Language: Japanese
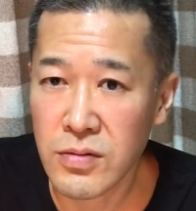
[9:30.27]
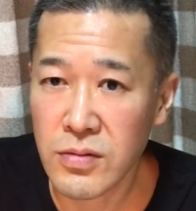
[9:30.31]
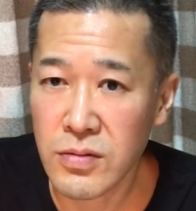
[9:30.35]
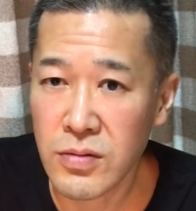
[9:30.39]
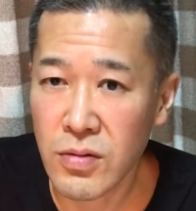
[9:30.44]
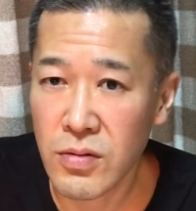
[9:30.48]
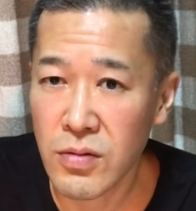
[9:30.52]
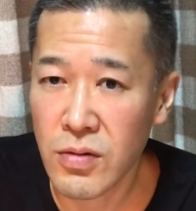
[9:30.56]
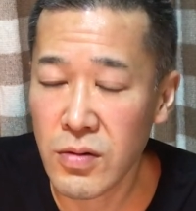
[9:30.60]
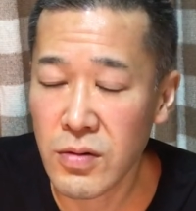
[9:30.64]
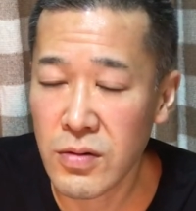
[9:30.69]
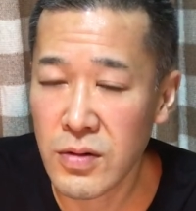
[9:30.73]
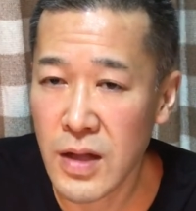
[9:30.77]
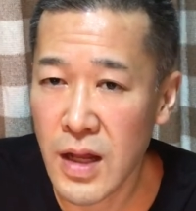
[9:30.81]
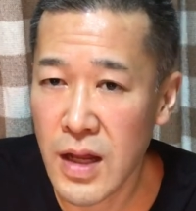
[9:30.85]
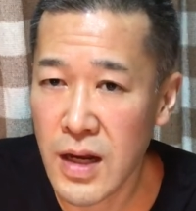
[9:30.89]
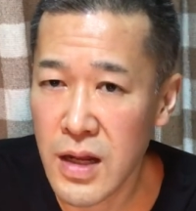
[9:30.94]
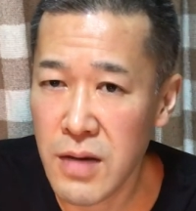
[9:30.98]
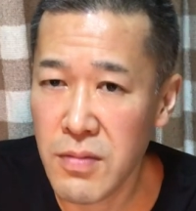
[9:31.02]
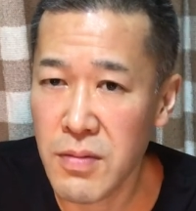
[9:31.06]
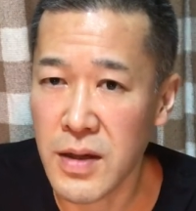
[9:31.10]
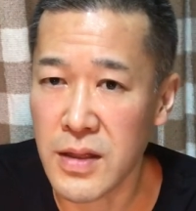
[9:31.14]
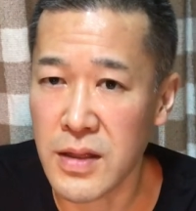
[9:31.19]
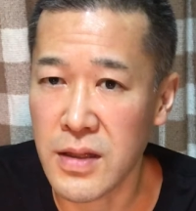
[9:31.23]
ところにな
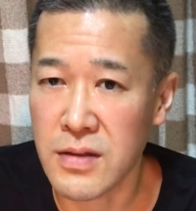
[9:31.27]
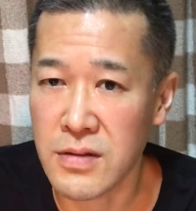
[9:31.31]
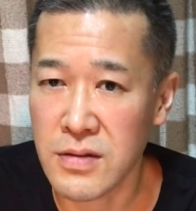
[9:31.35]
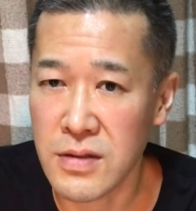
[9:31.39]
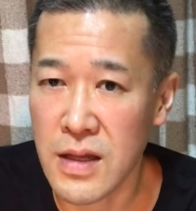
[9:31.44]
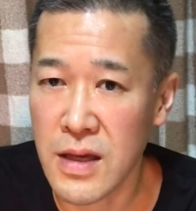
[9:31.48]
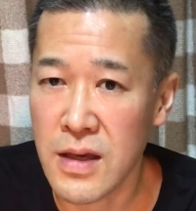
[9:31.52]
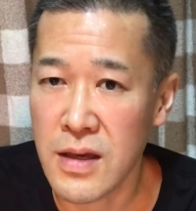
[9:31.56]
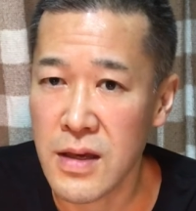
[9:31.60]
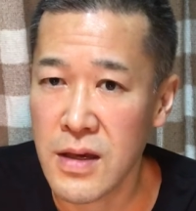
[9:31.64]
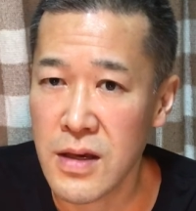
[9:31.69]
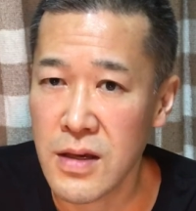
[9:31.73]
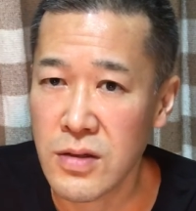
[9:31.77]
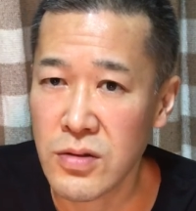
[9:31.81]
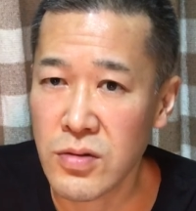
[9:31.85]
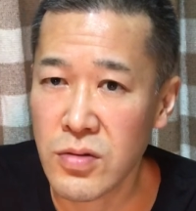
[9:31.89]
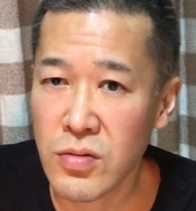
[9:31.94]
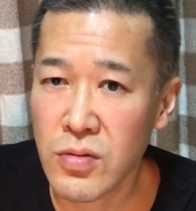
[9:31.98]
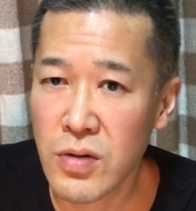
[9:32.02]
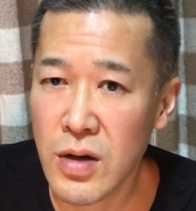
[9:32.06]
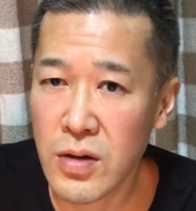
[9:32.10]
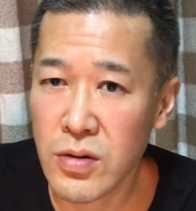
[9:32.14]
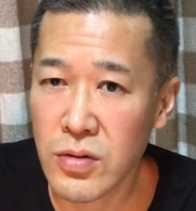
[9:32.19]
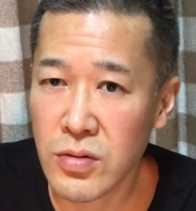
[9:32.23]
ればですね
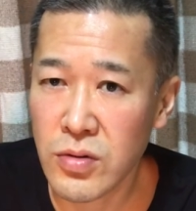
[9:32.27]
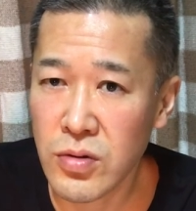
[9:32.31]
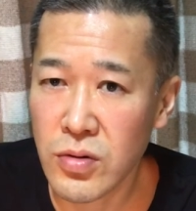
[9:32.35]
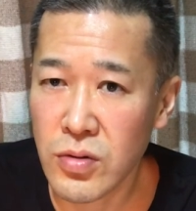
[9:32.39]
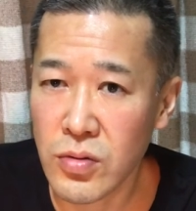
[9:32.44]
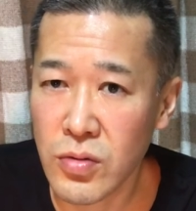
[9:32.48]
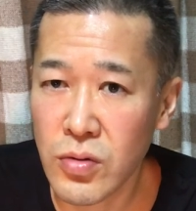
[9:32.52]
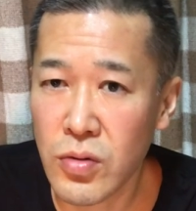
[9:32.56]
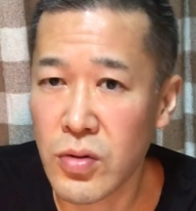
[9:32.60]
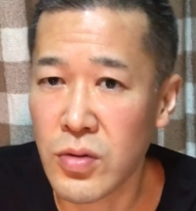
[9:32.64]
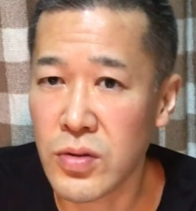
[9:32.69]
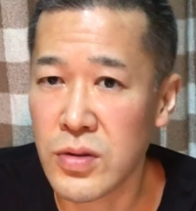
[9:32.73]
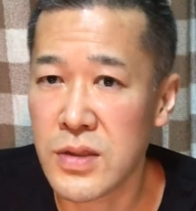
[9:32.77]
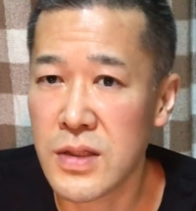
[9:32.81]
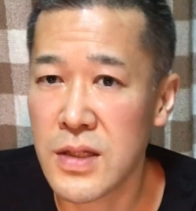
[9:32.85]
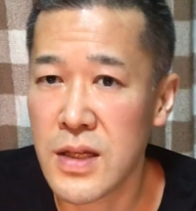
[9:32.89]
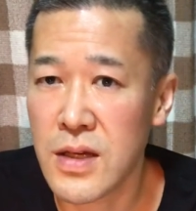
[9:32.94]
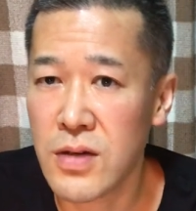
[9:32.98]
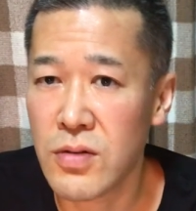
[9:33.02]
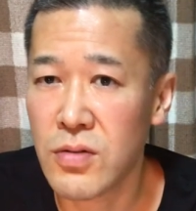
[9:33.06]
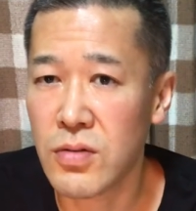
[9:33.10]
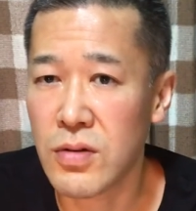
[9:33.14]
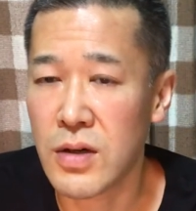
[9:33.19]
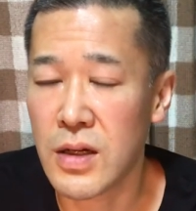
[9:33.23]
そこはちょっと合し
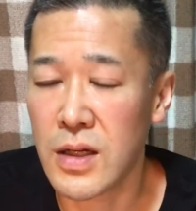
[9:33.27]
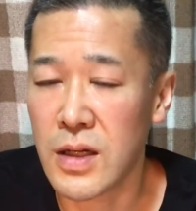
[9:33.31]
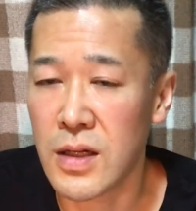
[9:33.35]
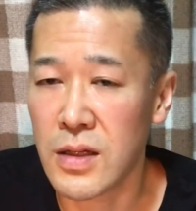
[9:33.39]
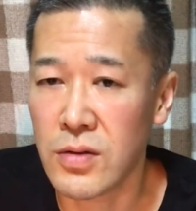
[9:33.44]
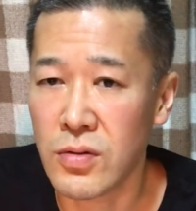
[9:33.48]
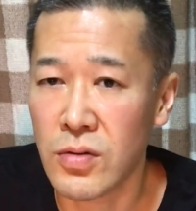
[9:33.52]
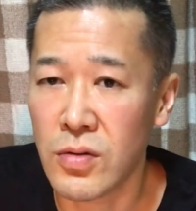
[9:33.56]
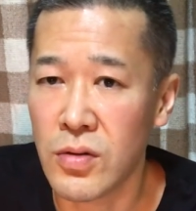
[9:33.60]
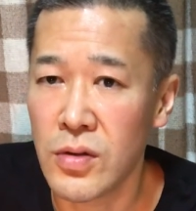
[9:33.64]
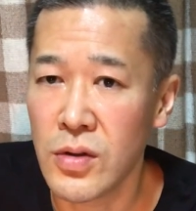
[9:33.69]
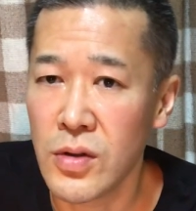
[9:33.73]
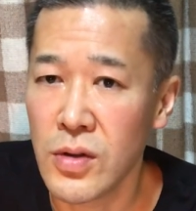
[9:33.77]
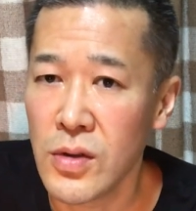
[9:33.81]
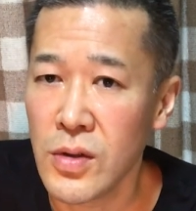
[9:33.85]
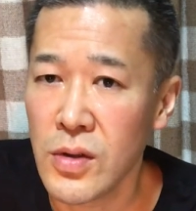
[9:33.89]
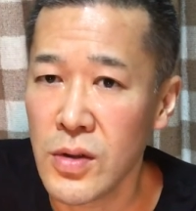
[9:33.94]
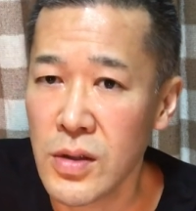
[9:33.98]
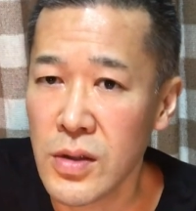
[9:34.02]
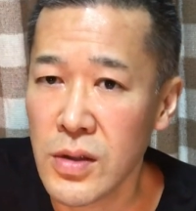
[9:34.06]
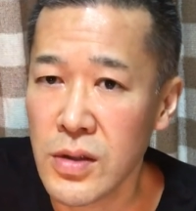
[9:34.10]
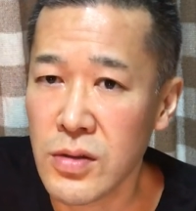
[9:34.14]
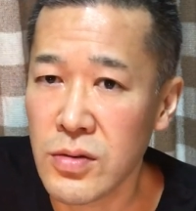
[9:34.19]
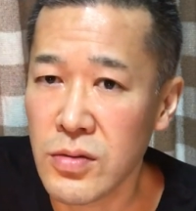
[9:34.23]
ていこうかなと
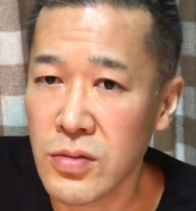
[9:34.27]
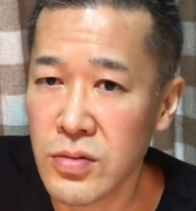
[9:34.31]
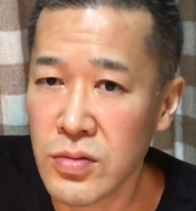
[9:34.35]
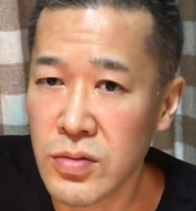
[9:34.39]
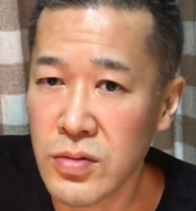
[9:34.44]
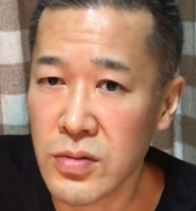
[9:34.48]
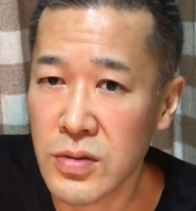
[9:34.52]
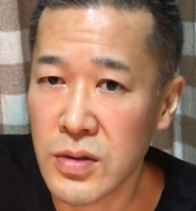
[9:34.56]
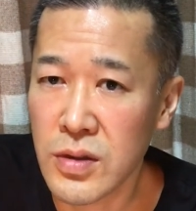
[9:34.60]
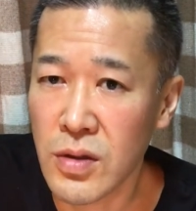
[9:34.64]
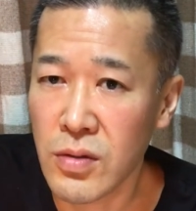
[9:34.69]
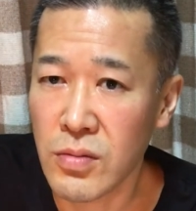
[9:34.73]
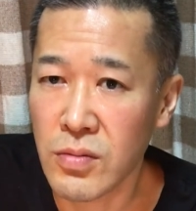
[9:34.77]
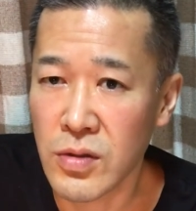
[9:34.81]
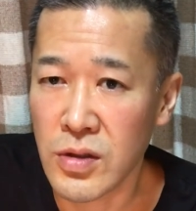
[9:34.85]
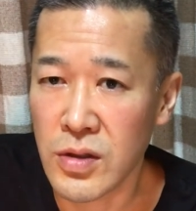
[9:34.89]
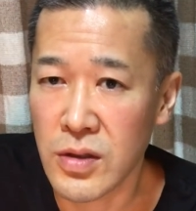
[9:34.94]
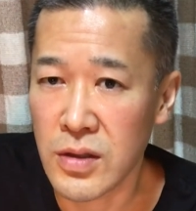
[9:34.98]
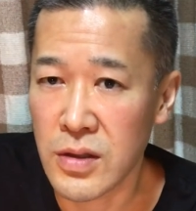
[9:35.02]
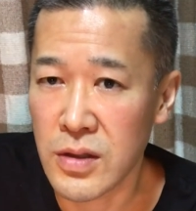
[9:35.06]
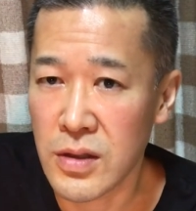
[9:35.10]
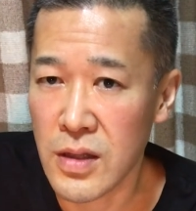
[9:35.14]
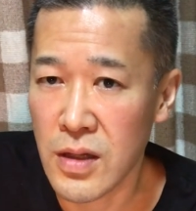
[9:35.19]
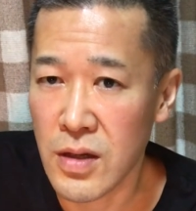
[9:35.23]
いうふうに思っ
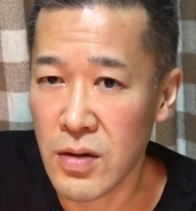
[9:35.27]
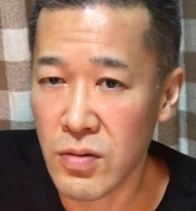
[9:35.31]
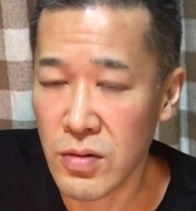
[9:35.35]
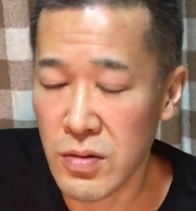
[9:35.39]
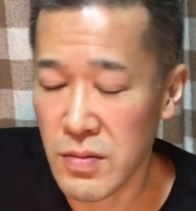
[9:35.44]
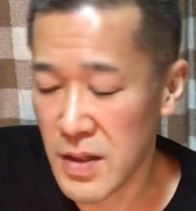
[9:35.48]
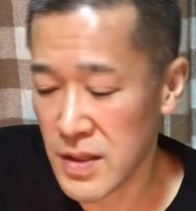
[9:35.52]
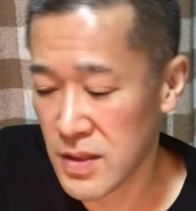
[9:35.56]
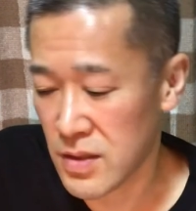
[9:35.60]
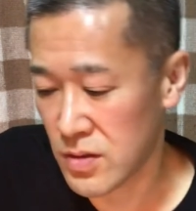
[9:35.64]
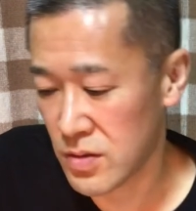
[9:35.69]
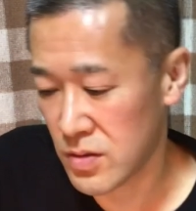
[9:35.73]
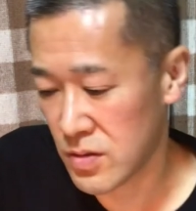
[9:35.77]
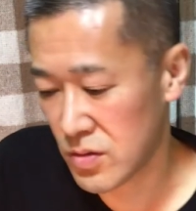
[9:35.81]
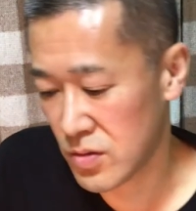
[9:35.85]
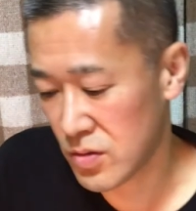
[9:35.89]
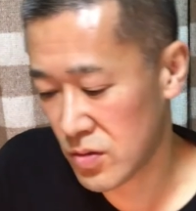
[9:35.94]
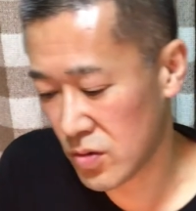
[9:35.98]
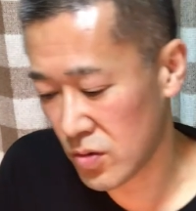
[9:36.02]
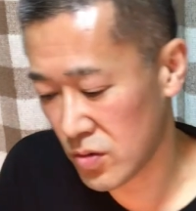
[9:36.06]
ております。